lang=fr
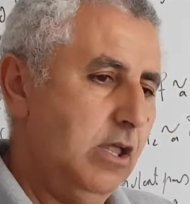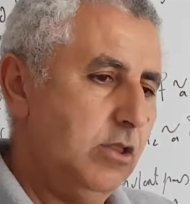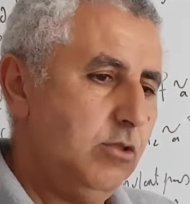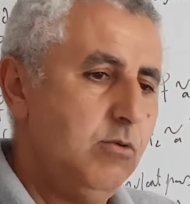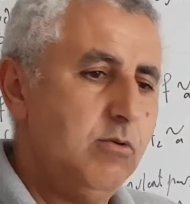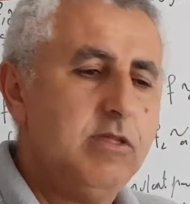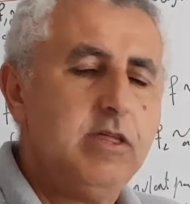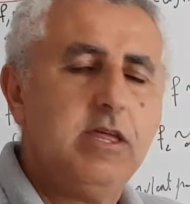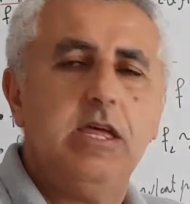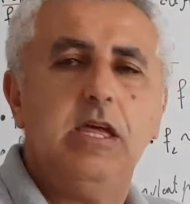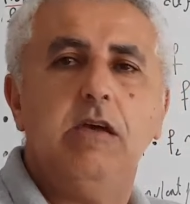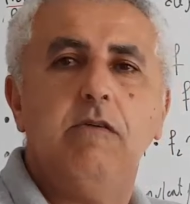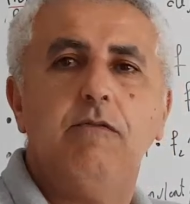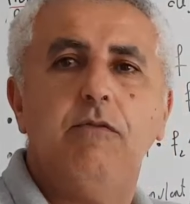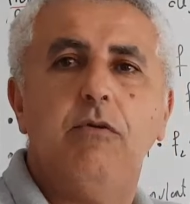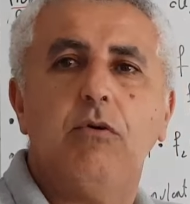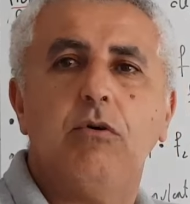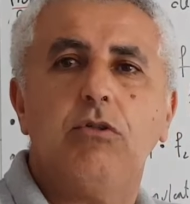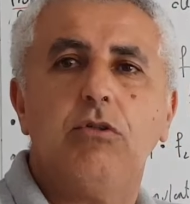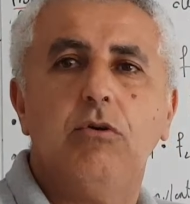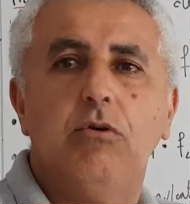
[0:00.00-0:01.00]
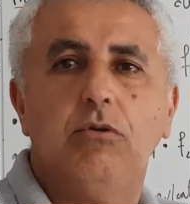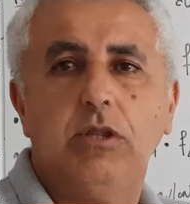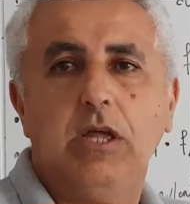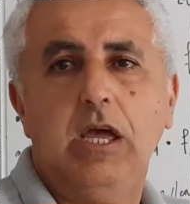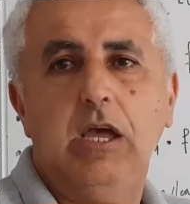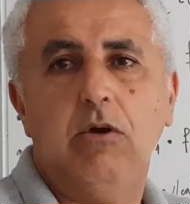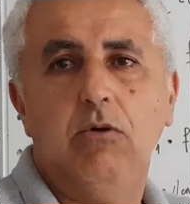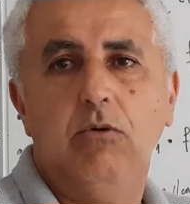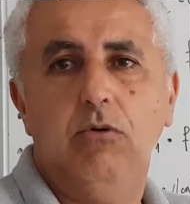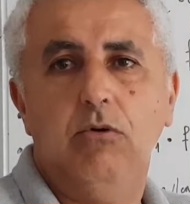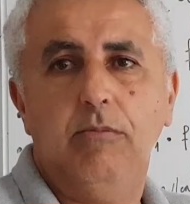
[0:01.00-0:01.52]
tout ce qui est fonction
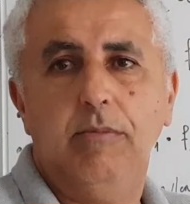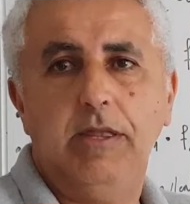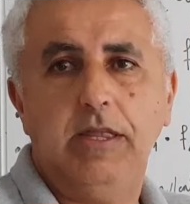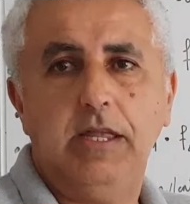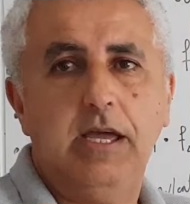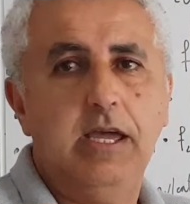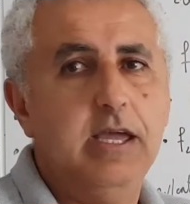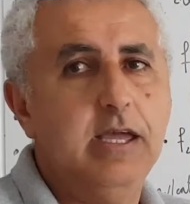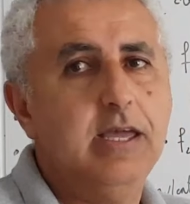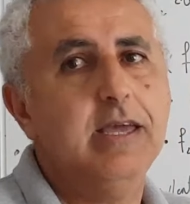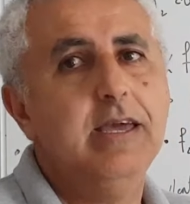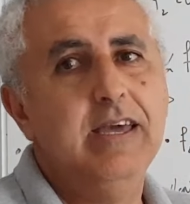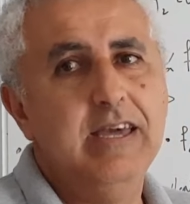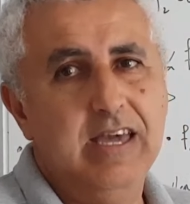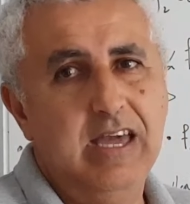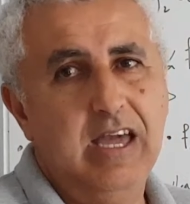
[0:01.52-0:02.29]
trigonométrique,